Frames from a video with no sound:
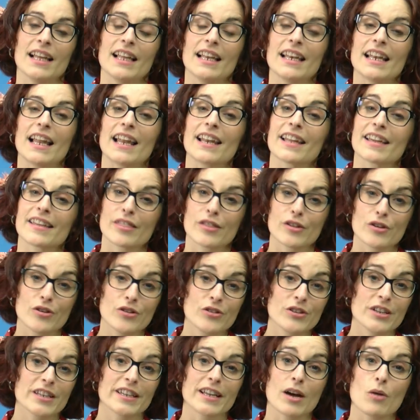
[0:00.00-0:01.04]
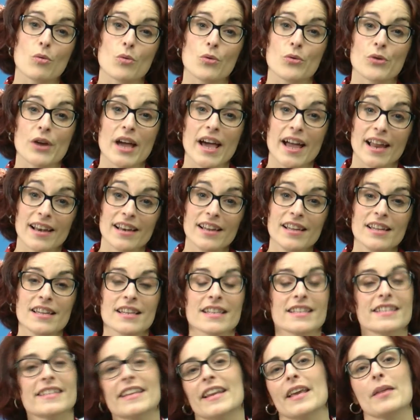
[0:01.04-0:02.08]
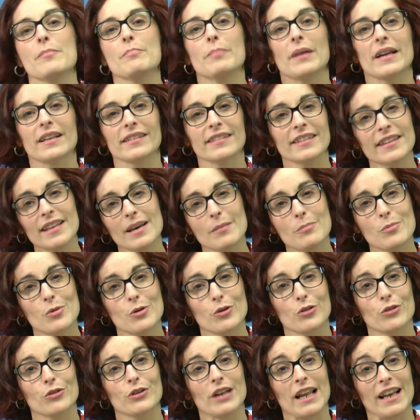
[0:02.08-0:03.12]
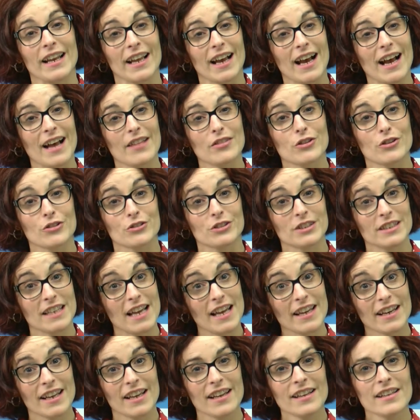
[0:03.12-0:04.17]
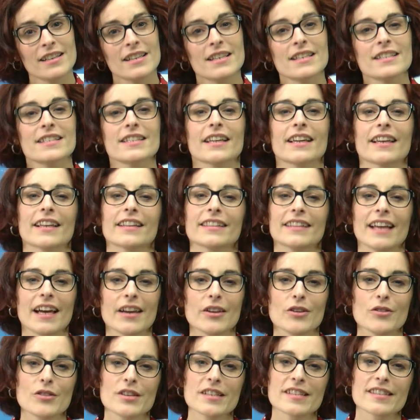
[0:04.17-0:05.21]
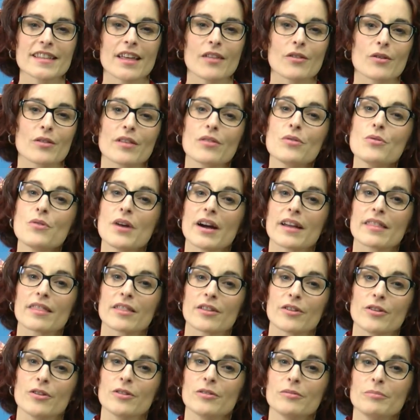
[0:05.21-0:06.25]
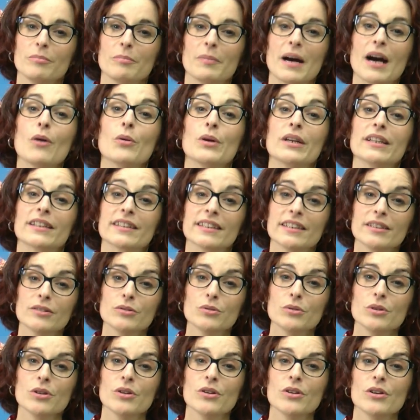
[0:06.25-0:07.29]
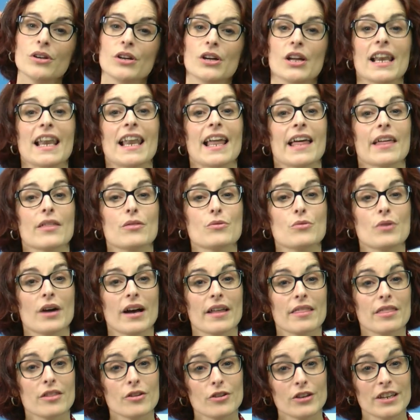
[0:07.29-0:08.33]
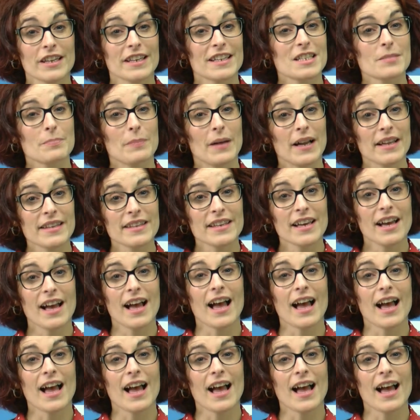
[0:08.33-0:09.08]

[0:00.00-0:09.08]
La lección inaugural será impartida por don Alejandro Tiana, secretario de Estado de Educación, bajo el título La educación en España